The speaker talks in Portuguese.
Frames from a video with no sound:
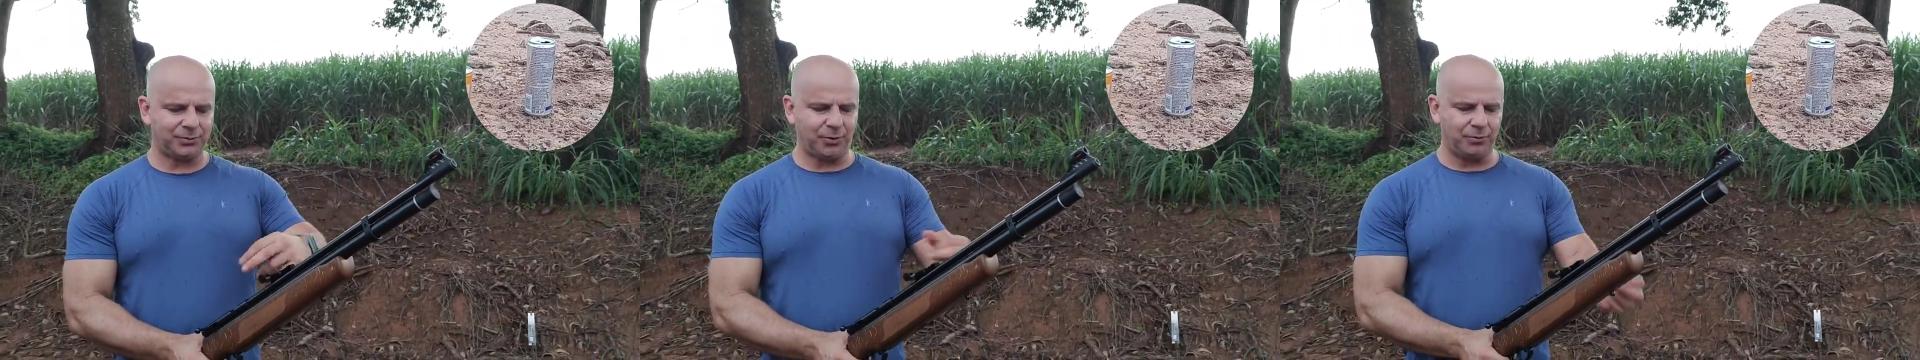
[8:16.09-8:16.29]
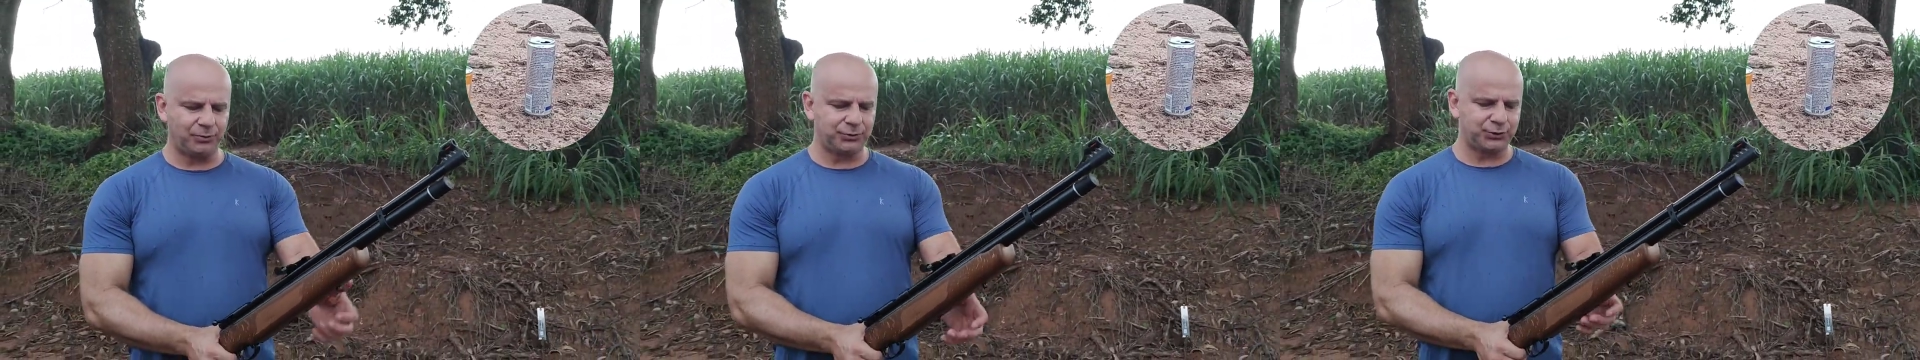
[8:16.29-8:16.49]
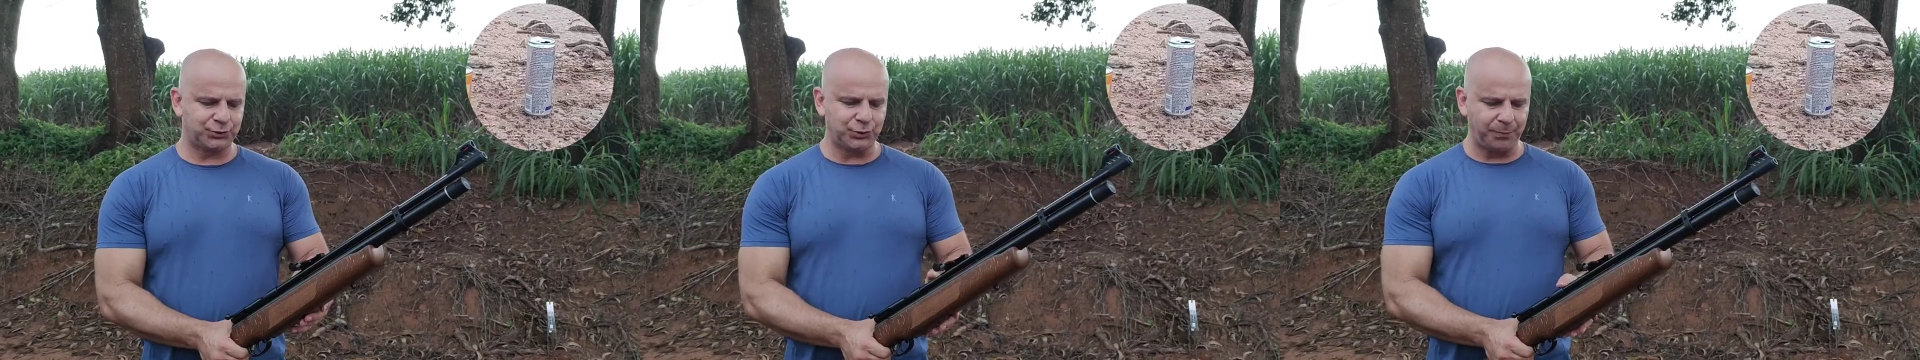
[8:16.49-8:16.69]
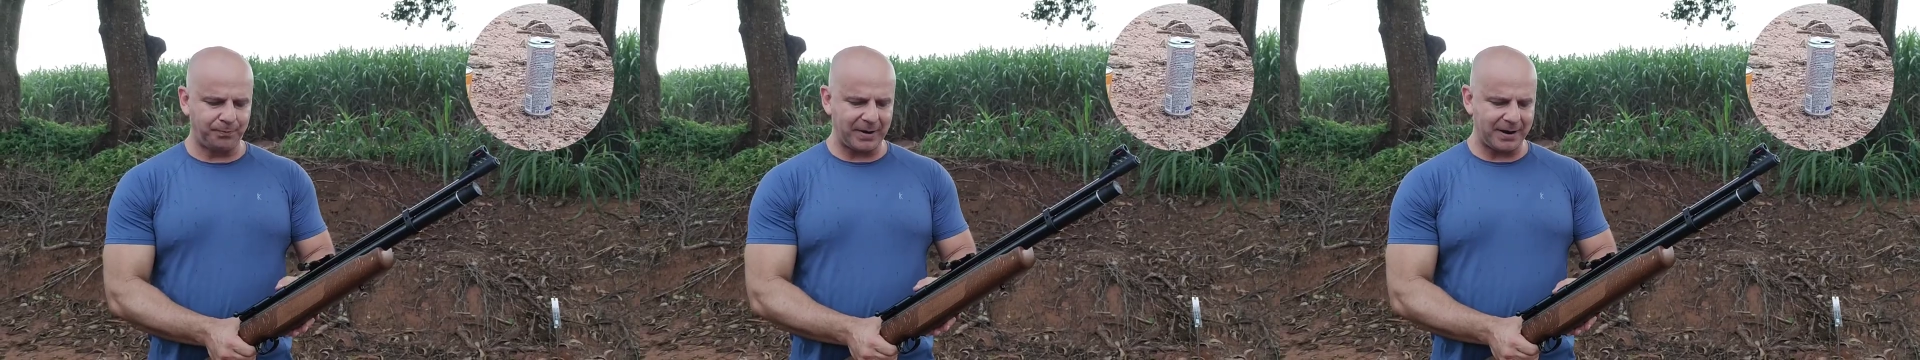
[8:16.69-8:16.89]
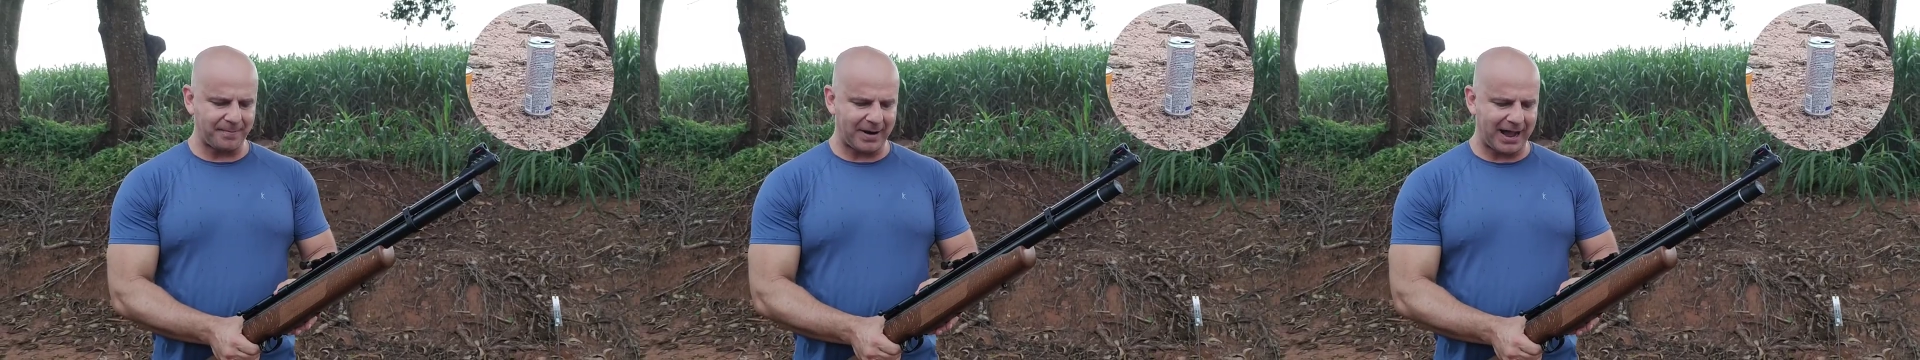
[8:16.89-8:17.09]
com o
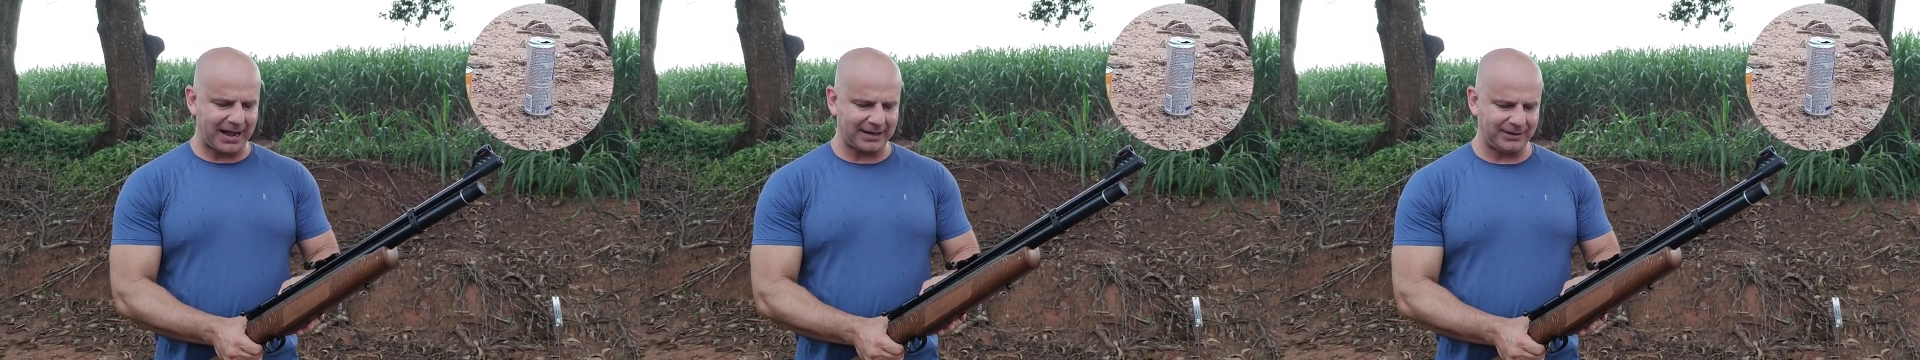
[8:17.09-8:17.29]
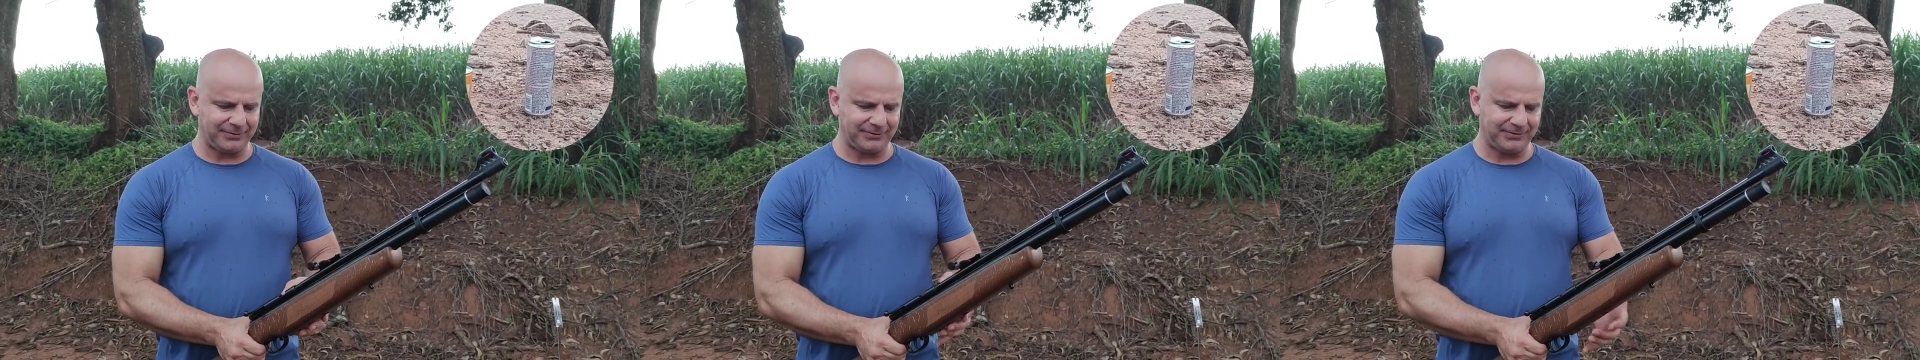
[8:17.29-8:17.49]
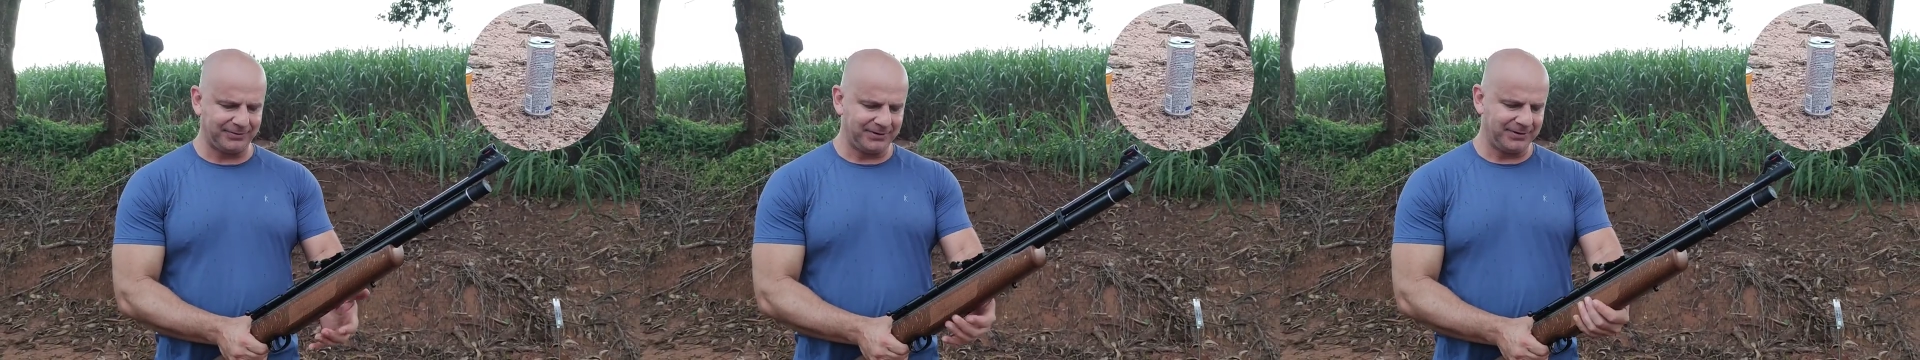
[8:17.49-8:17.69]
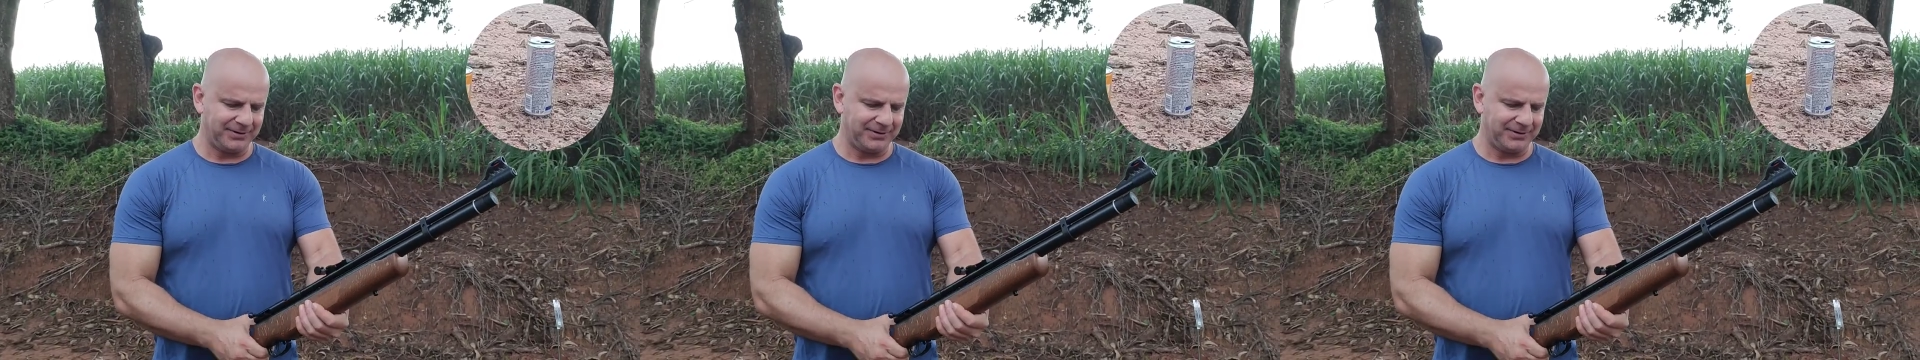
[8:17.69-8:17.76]
Super Magnum